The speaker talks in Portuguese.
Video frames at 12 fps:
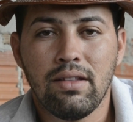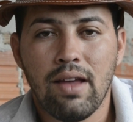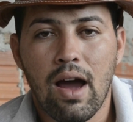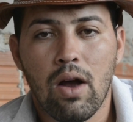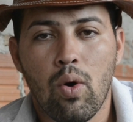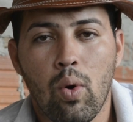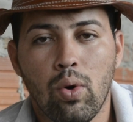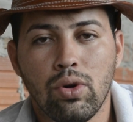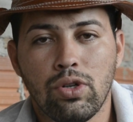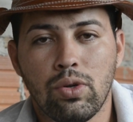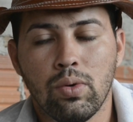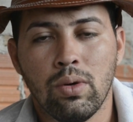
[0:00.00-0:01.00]
de
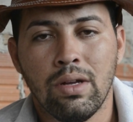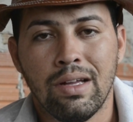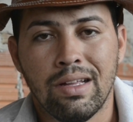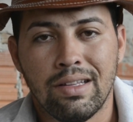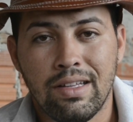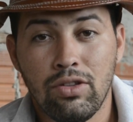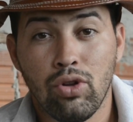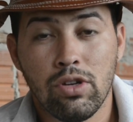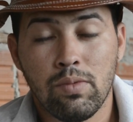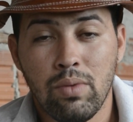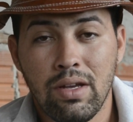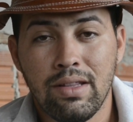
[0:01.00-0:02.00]
agosto de
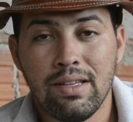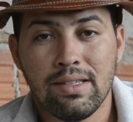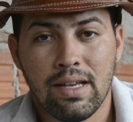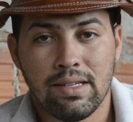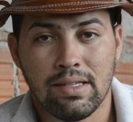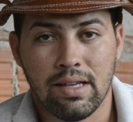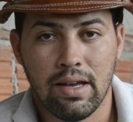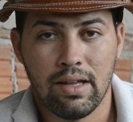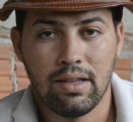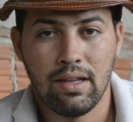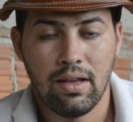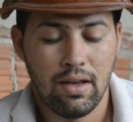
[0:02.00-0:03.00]

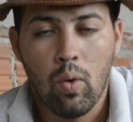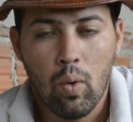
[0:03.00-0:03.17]
2017,